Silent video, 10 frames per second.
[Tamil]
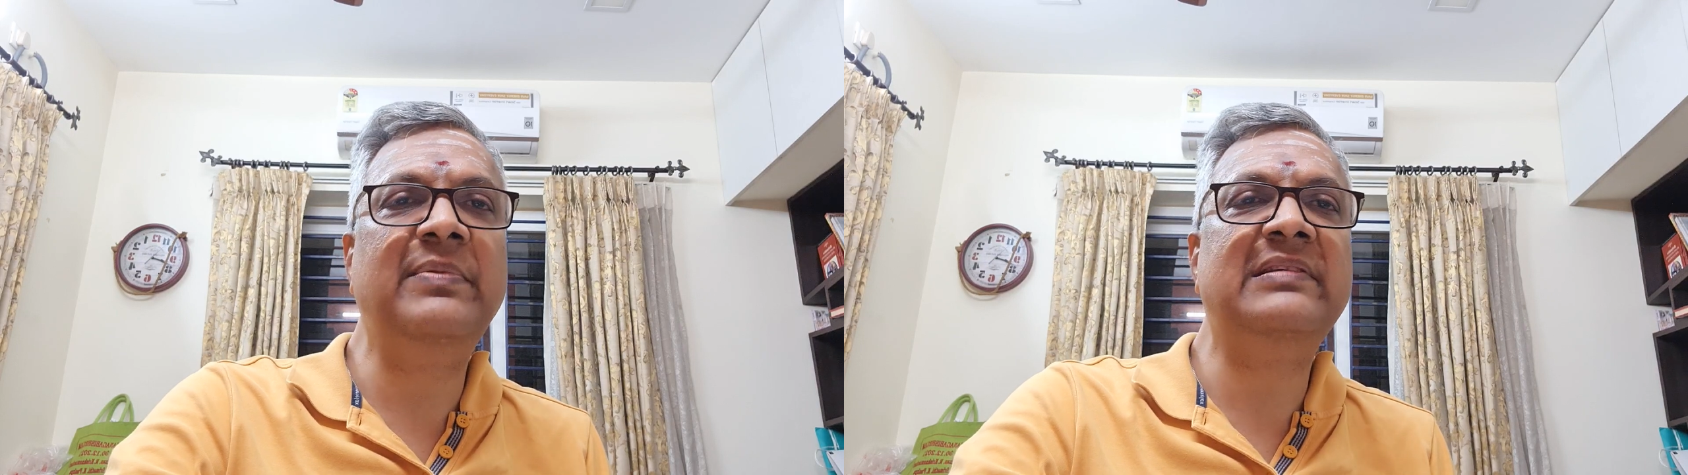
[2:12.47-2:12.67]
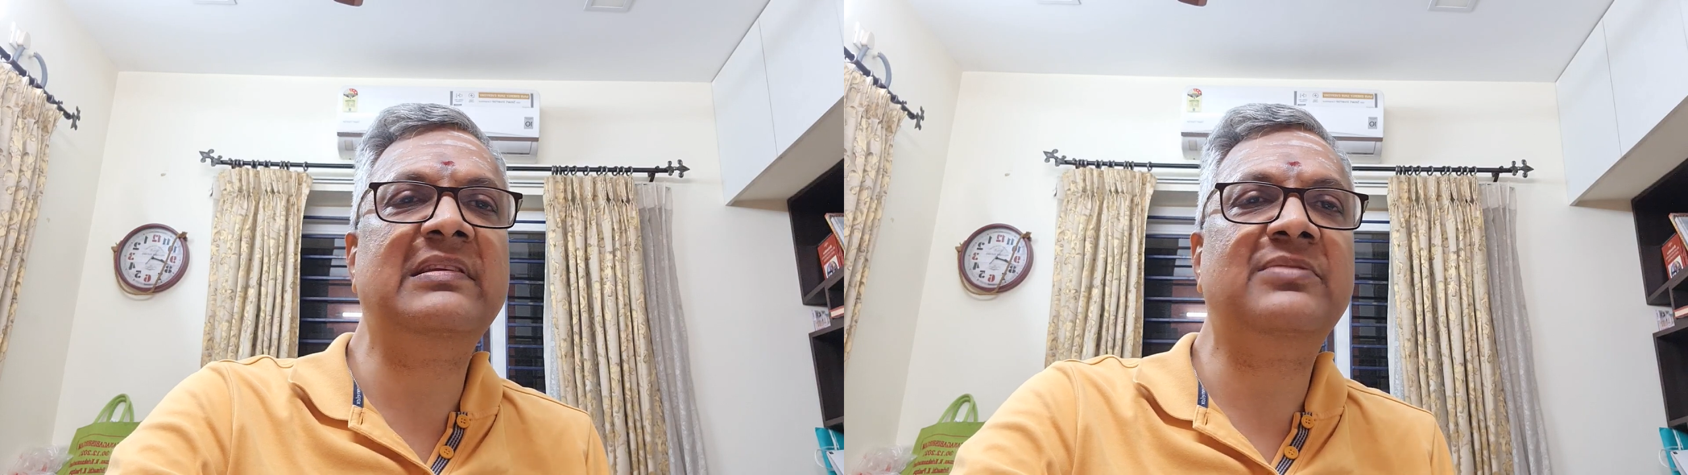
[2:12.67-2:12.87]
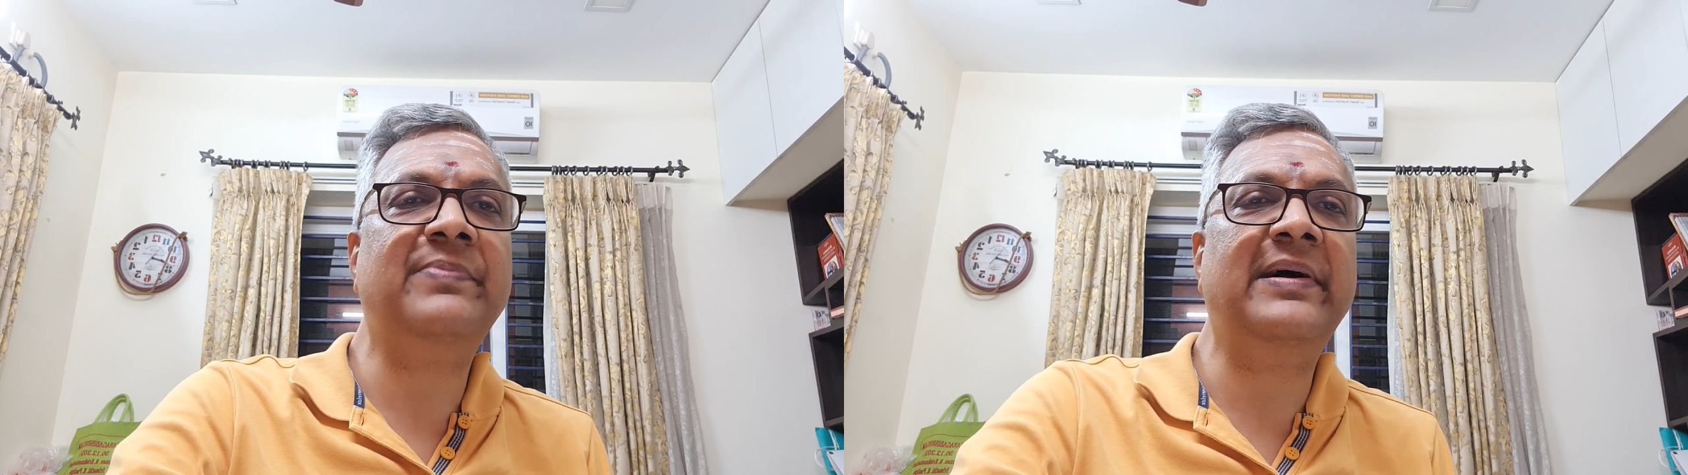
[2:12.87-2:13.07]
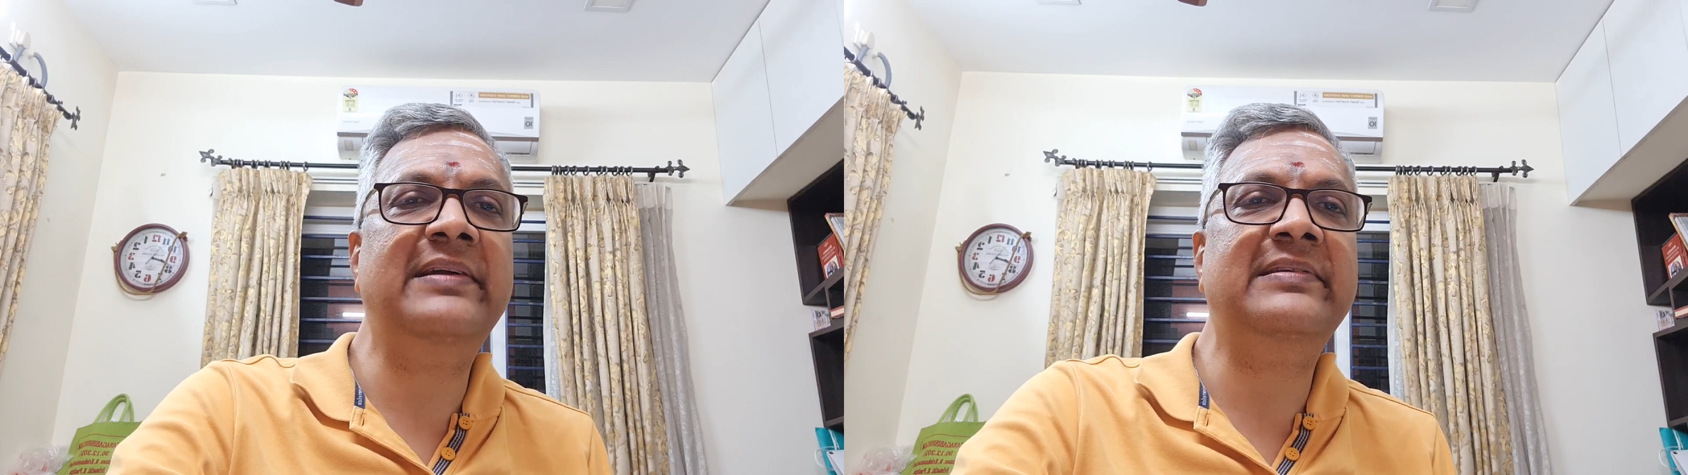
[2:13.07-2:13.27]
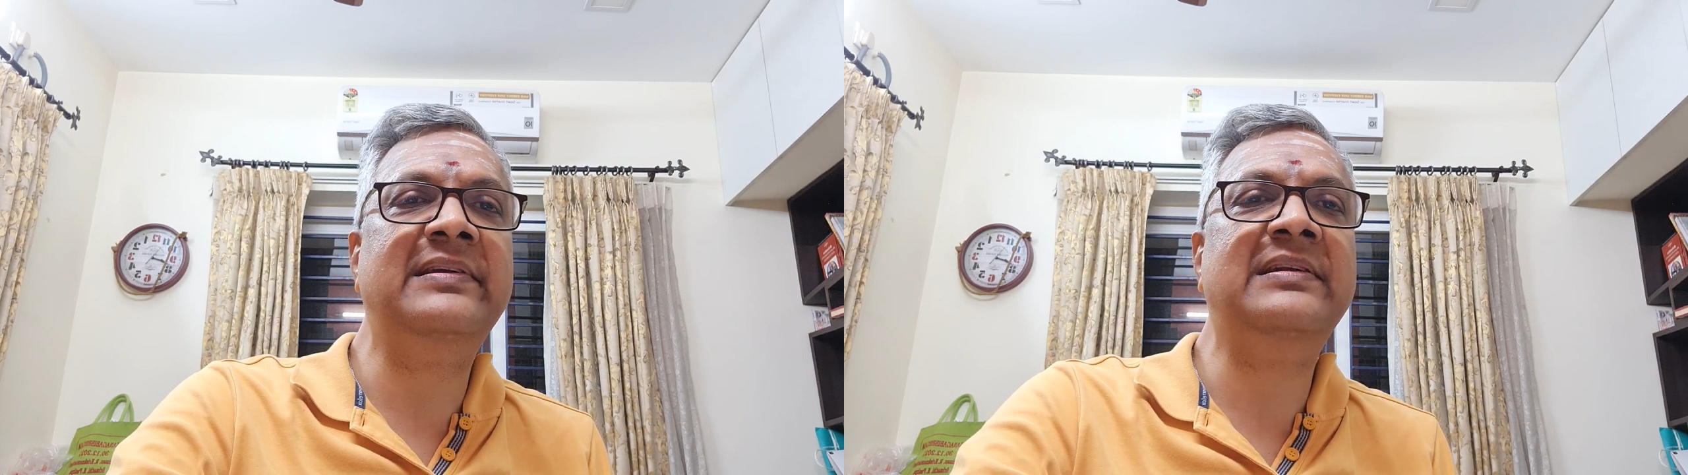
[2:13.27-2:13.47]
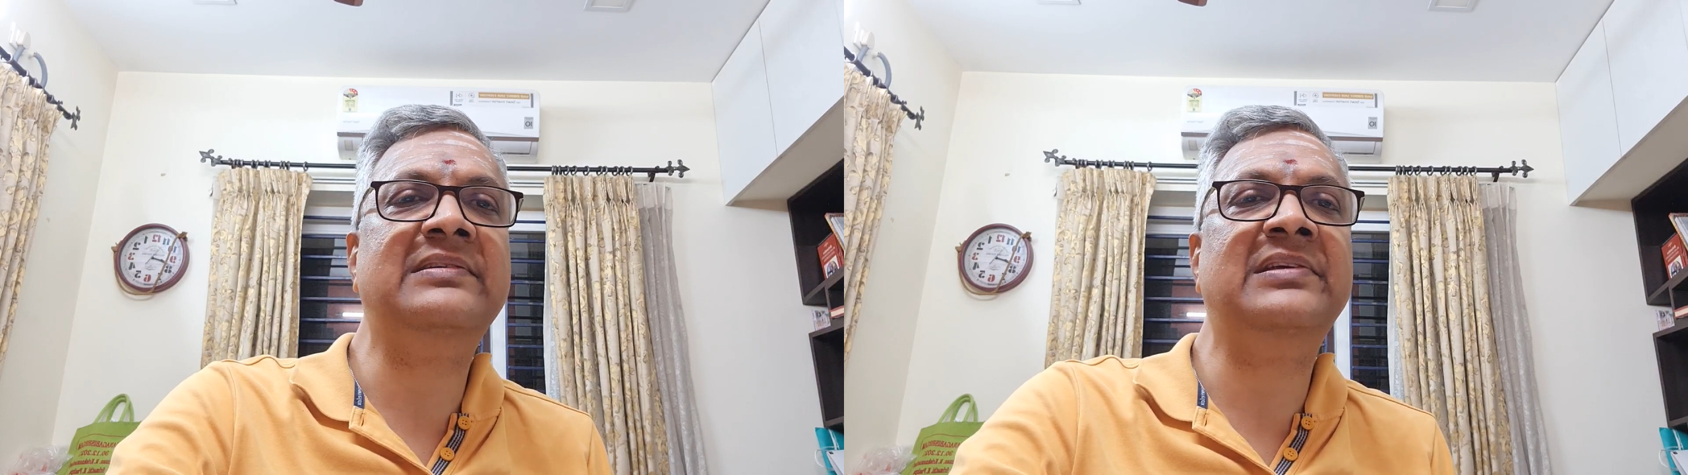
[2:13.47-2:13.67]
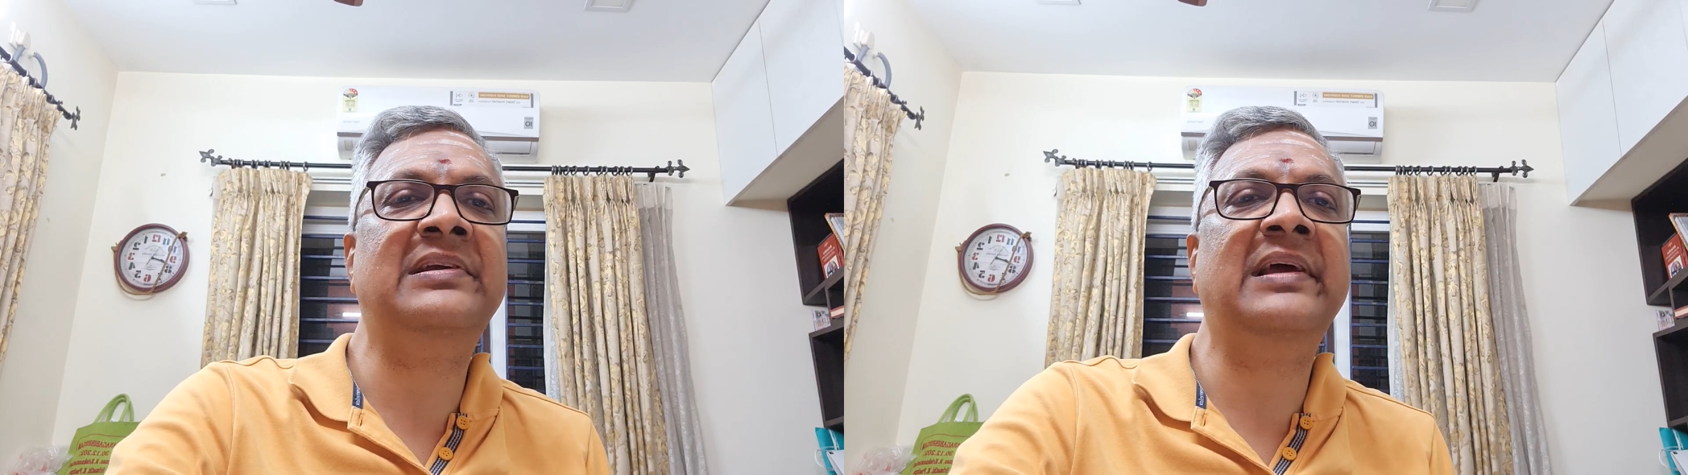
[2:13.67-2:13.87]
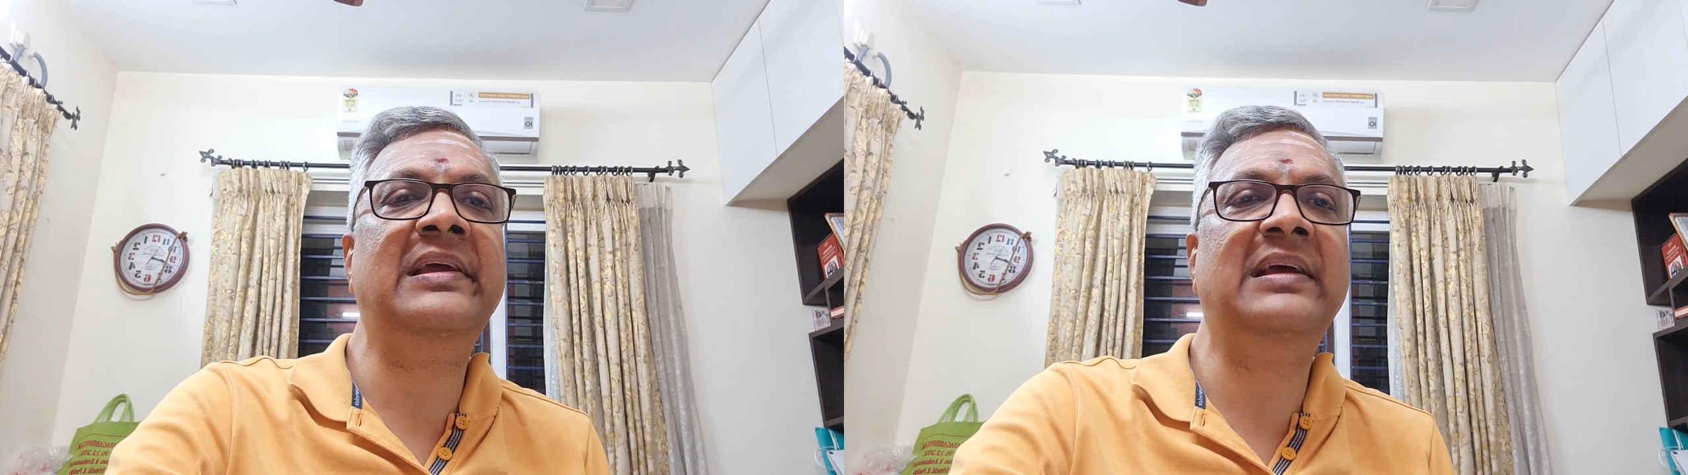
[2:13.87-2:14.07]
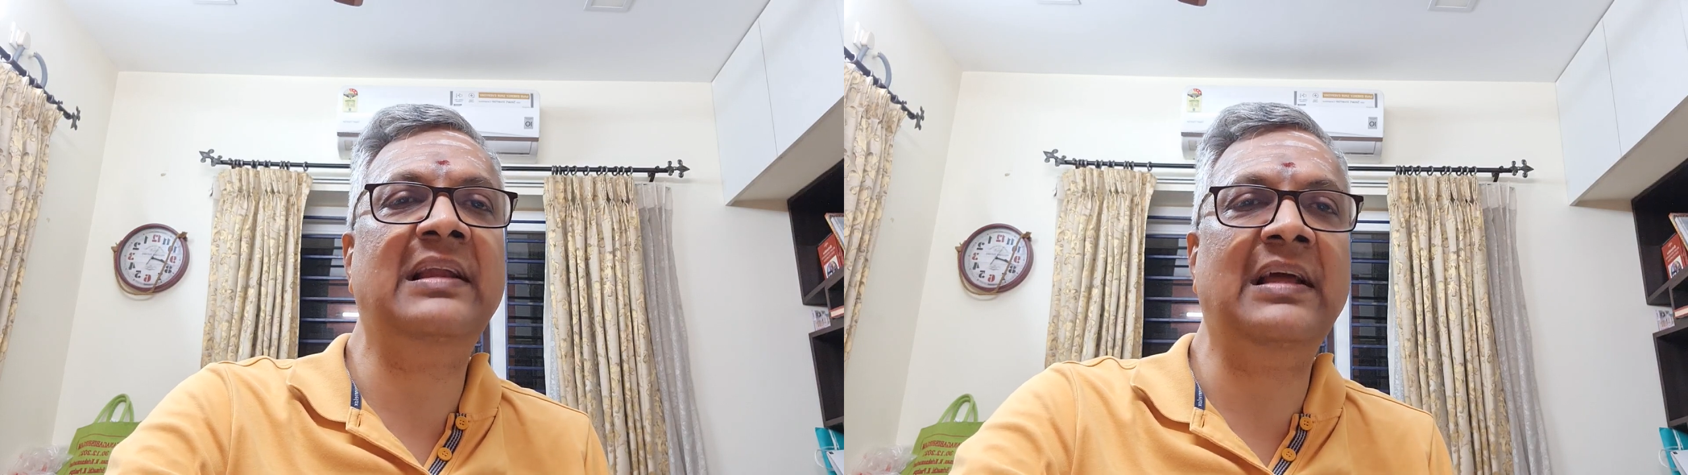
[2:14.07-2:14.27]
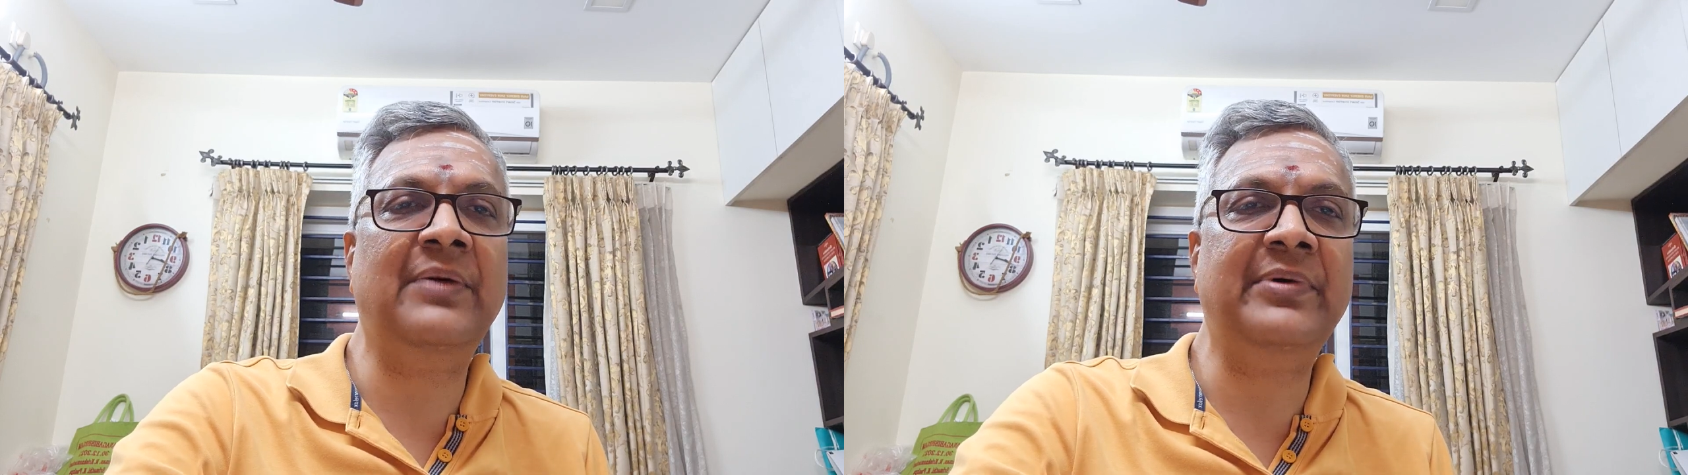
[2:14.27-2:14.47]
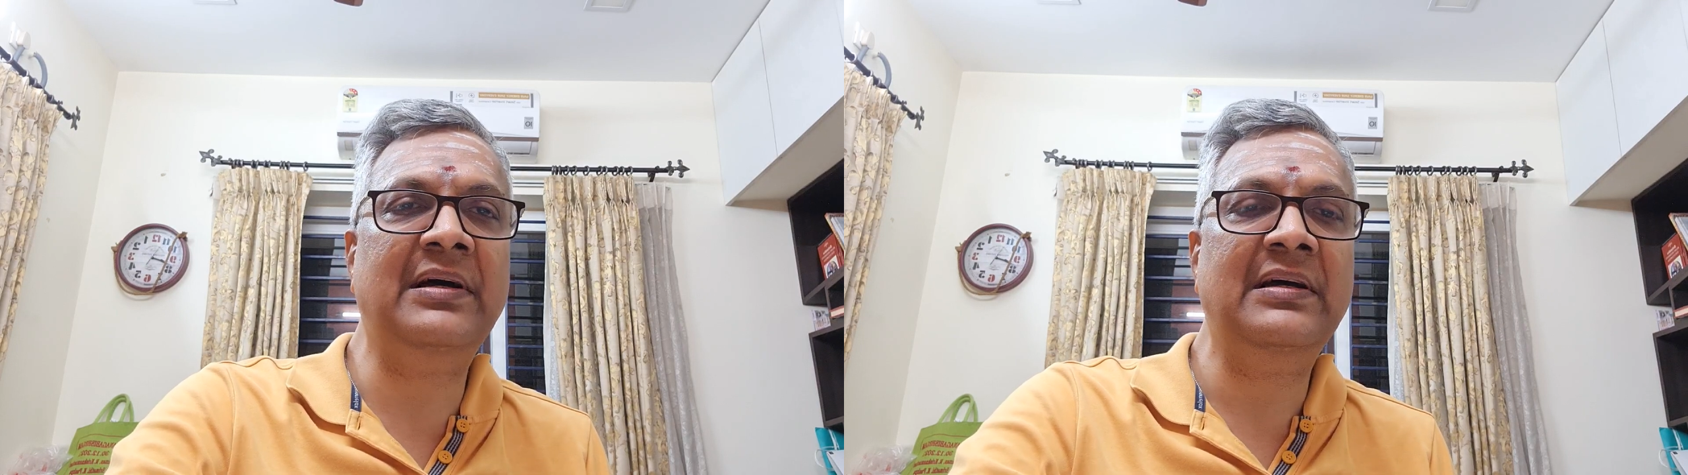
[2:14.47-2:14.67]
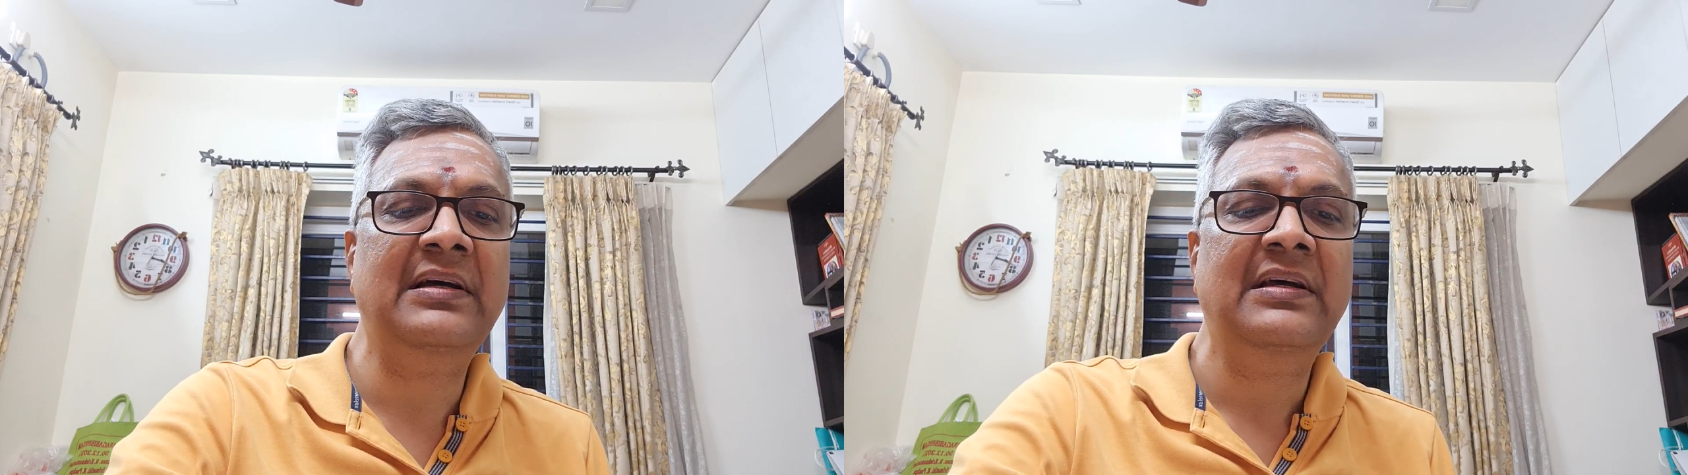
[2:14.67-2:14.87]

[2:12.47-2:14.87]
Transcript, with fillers: பேசிஸ் பாயிண்ட்ஸ் இன்ட்ரெஸ்ட் ரேட் ஹைக் இல்லாமல்